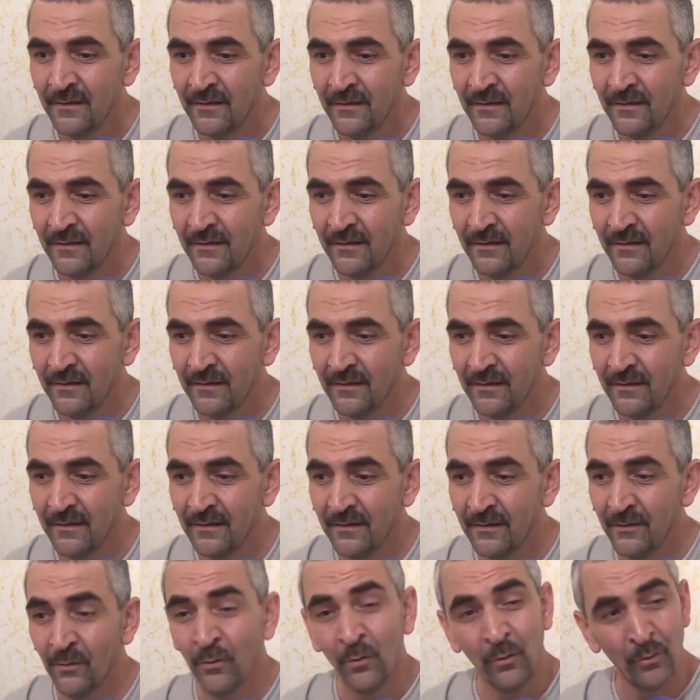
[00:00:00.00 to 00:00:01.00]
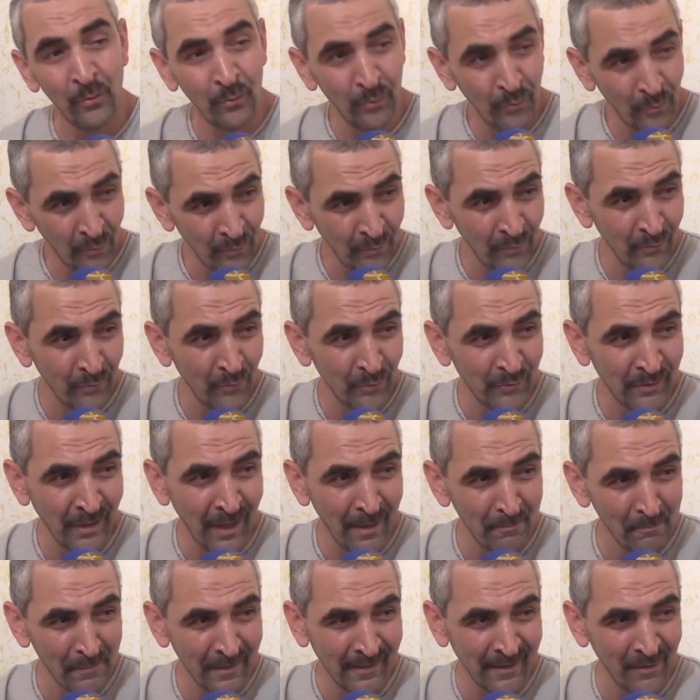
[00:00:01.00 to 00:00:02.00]
آه،
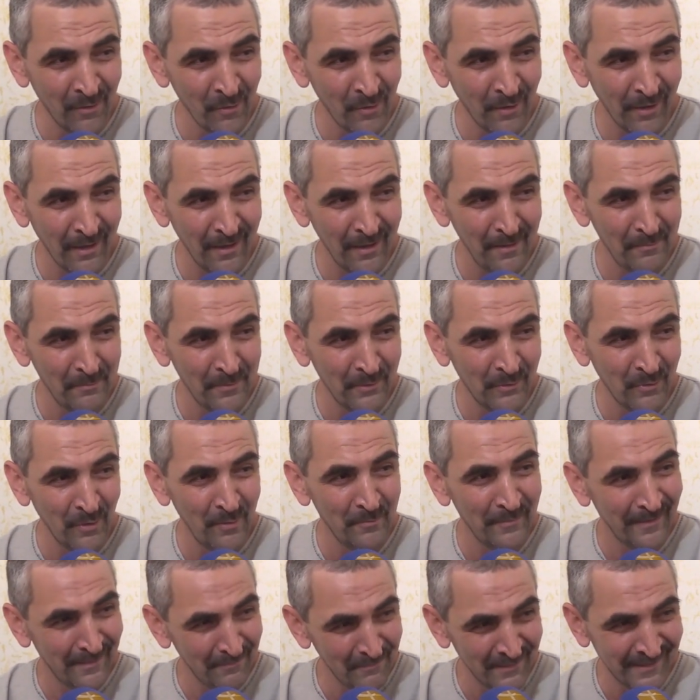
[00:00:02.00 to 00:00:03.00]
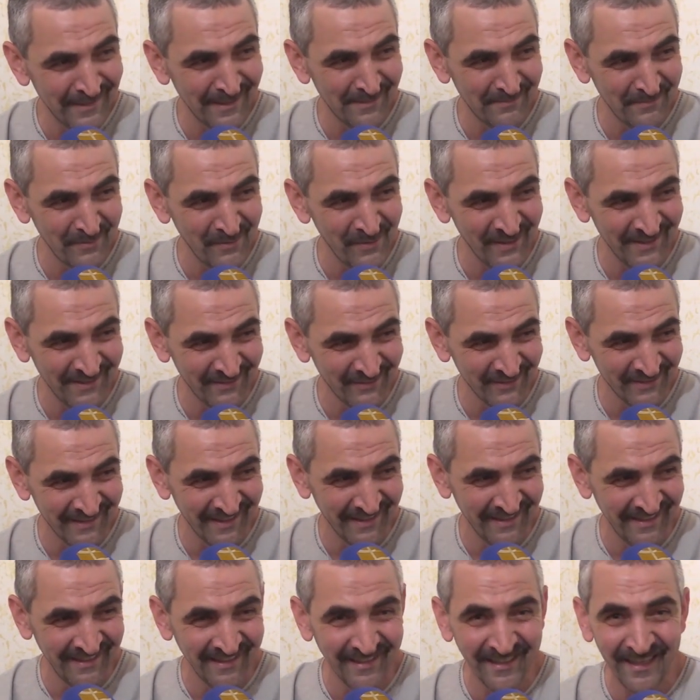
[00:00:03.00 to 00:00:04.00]
واتهم مرة أخرى بتهمة المساس بالوحدة
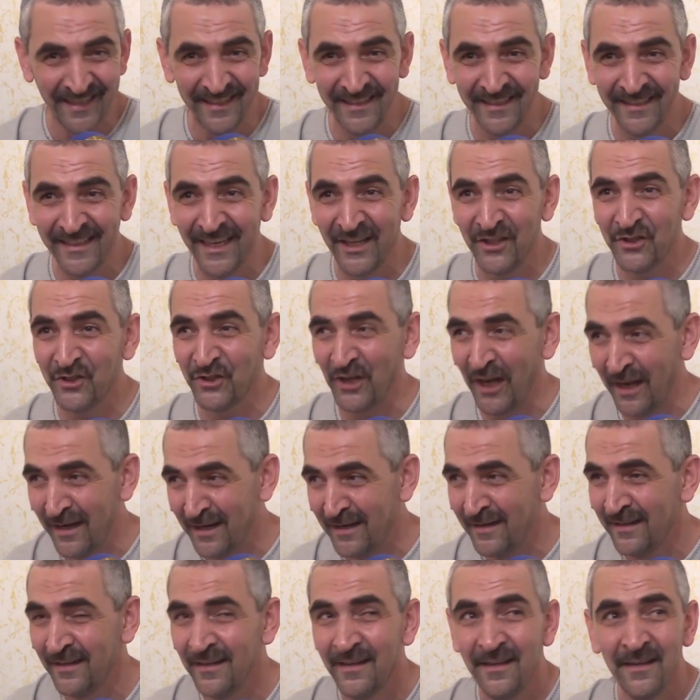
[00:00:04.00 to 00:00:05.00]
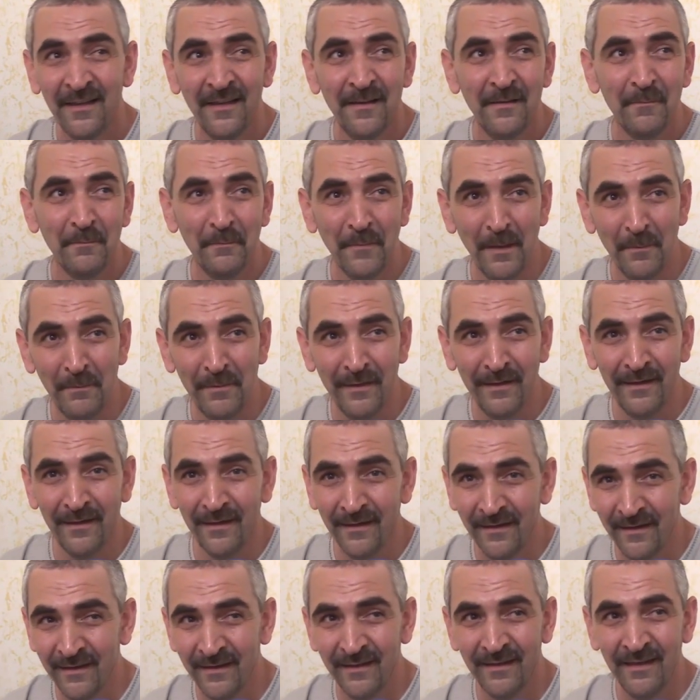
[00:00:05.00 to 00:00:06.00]
الوطنية يعني كان شهر ما
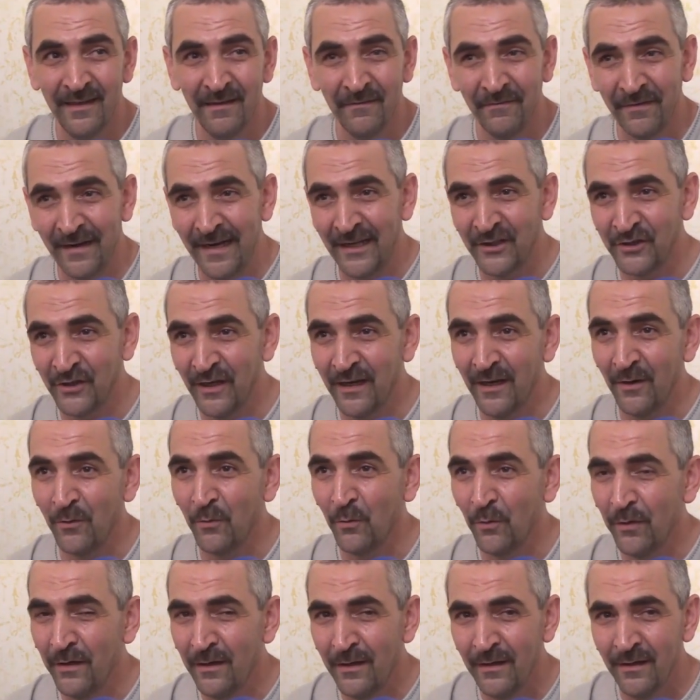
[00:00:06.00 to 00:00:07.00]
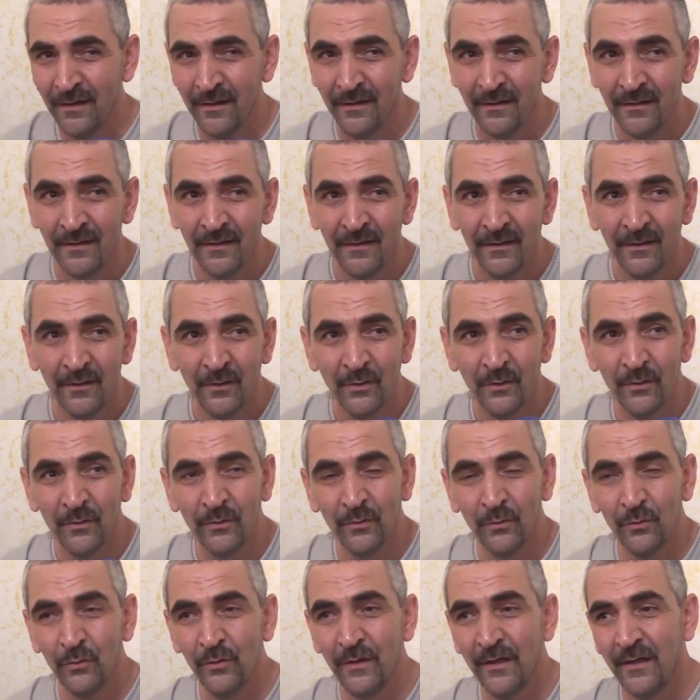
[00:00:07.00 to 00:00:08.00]
بين الإفراج الأول
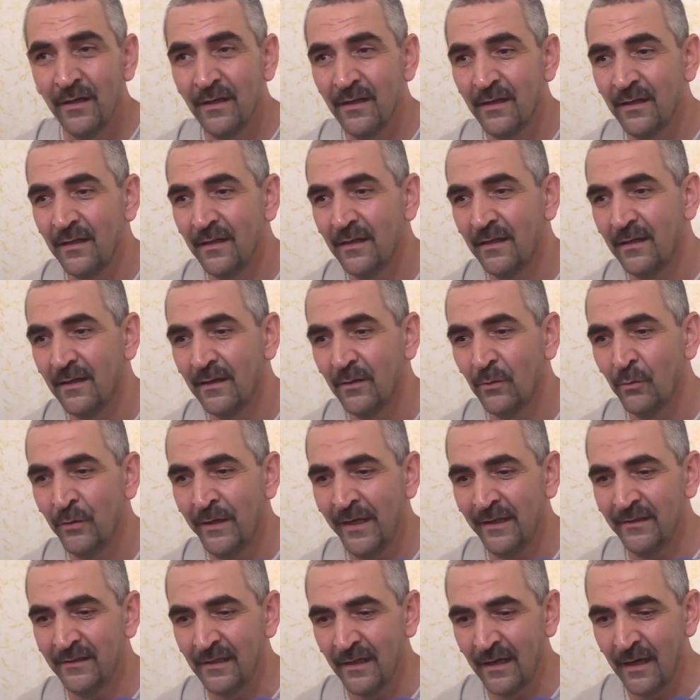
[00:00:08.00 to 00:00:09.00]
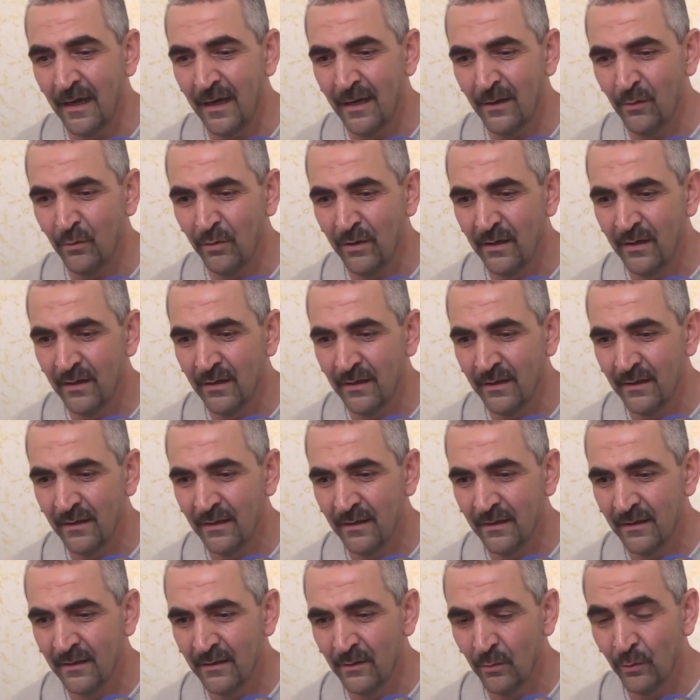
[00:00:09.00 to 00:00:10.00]
والاعتقال
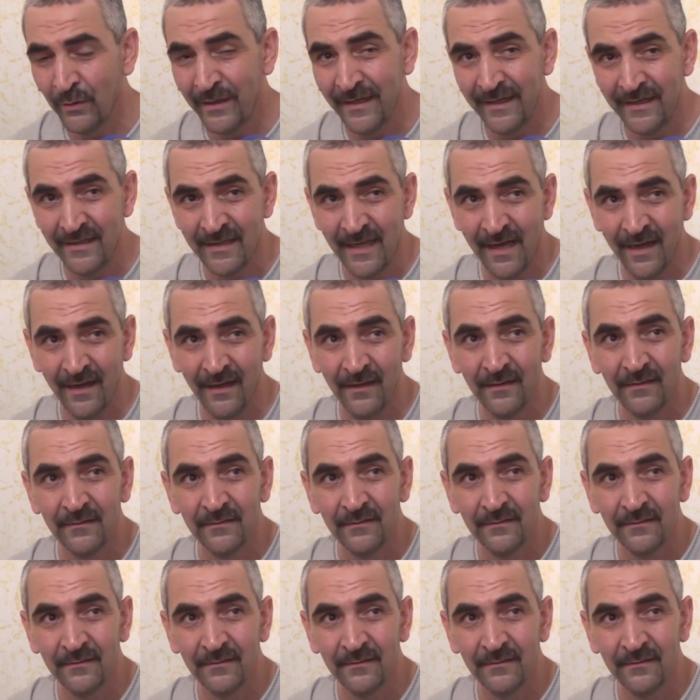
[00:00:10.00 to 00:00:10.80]
والإيداع